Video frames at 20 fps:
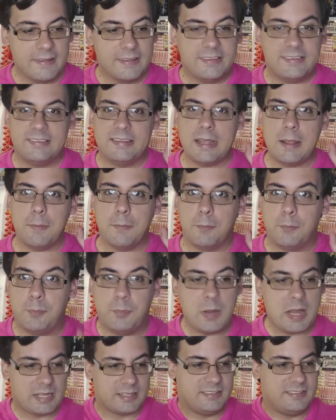C'est
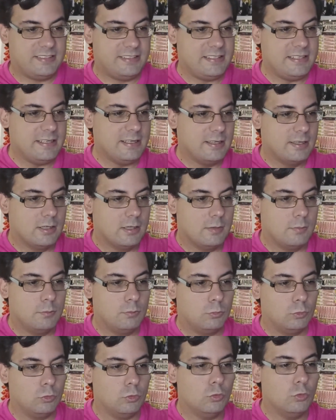parti,
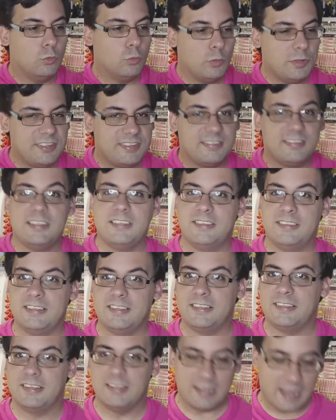mon
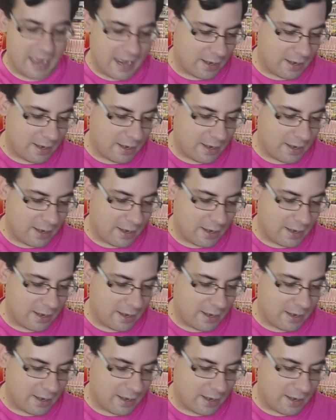Wistiti.